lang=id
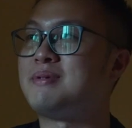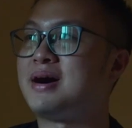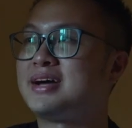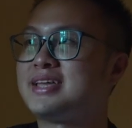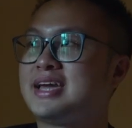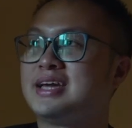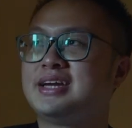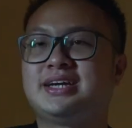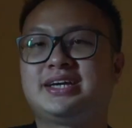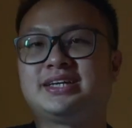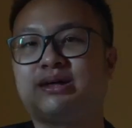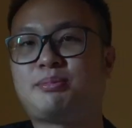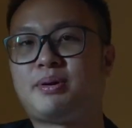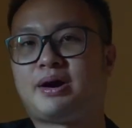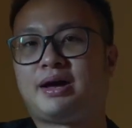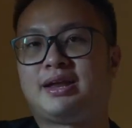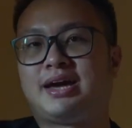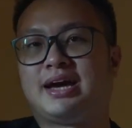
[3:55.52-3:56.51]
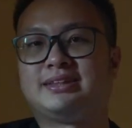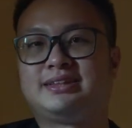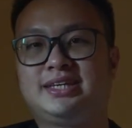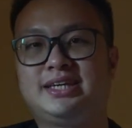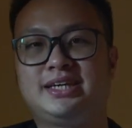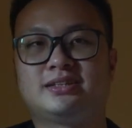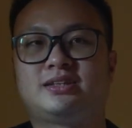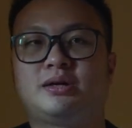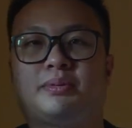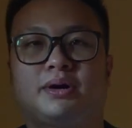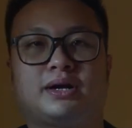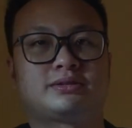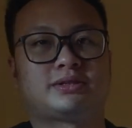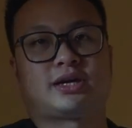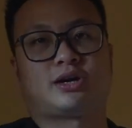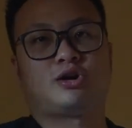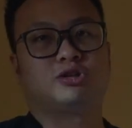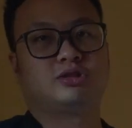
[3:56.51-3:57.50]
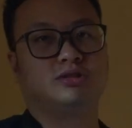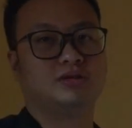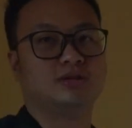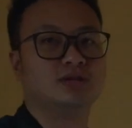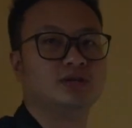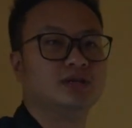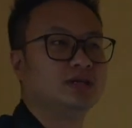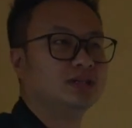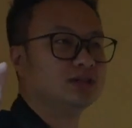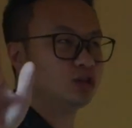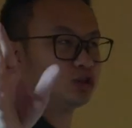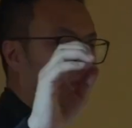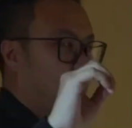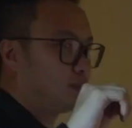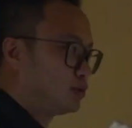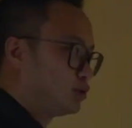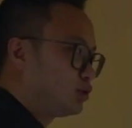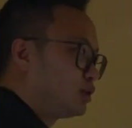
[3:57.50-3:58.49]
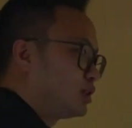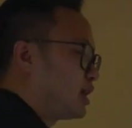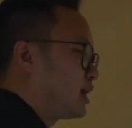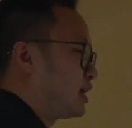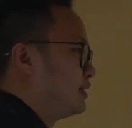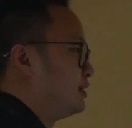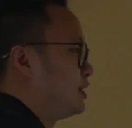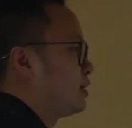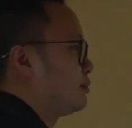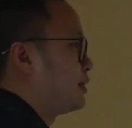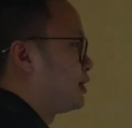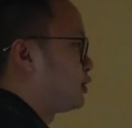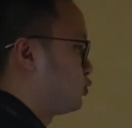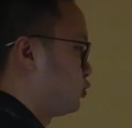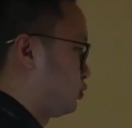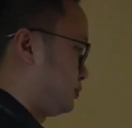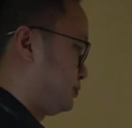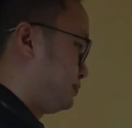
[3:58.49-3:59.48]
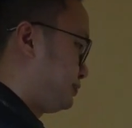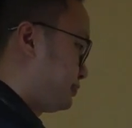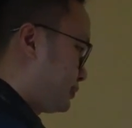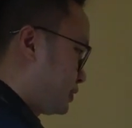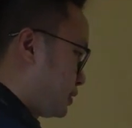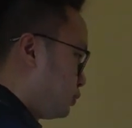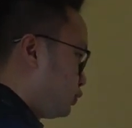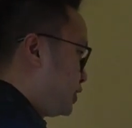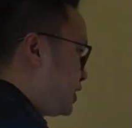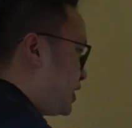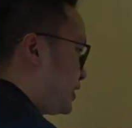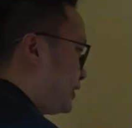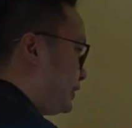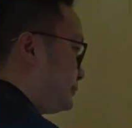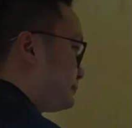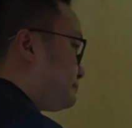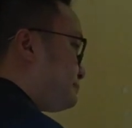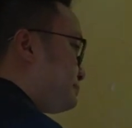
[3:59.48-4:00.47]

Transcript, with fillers: Makanya ini kita bakal ganti, kita bakal take off terus habis itu kita ganti yang baru kemudian